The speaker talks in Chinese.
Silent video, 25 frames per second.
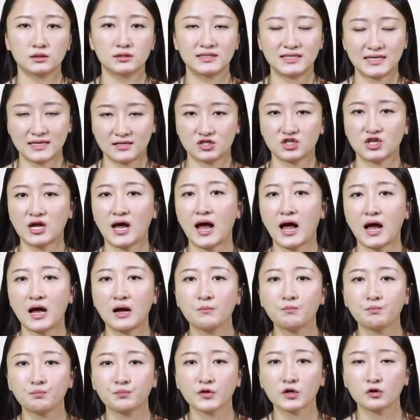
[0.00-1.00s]
检
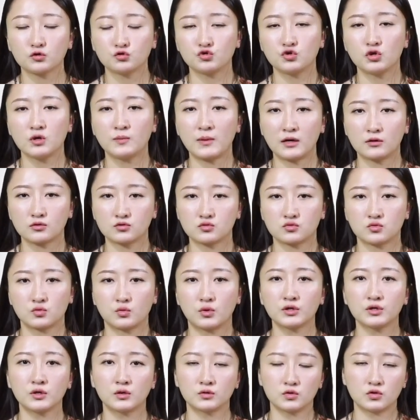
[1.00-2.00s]
查，确保
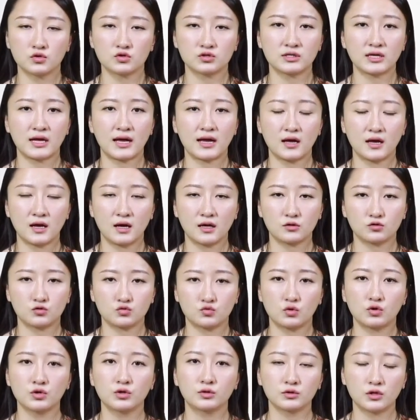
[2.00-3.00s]
所有都是呃，
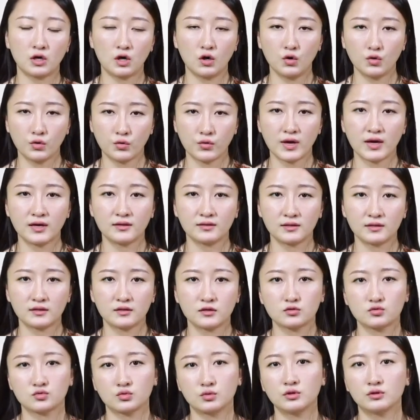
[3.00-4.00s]
所有的后院，你
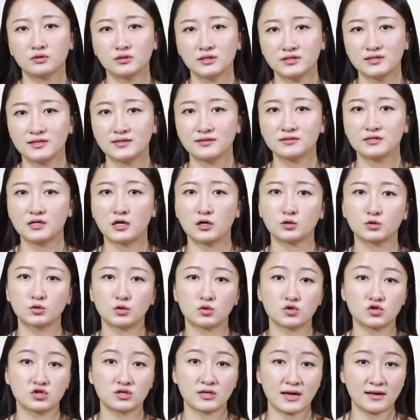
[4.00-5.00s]
的所有的建造
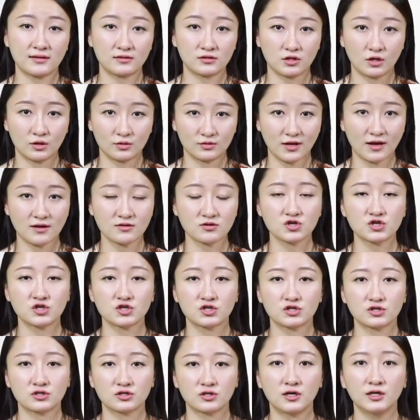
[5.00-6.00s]
都是按照当
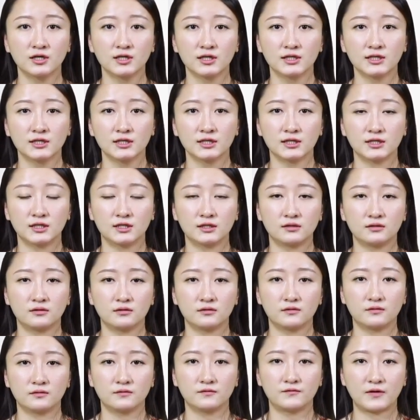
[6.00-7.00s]
时，呃，
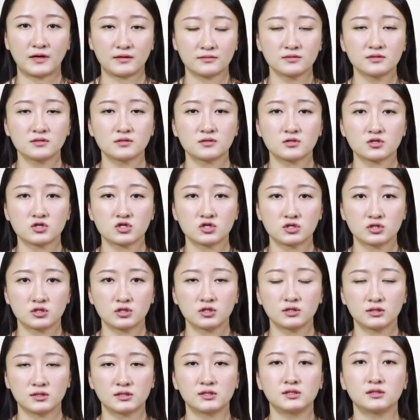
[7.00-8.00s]
房子
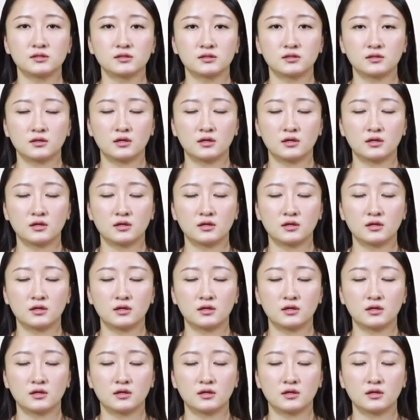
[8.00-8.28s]
设计，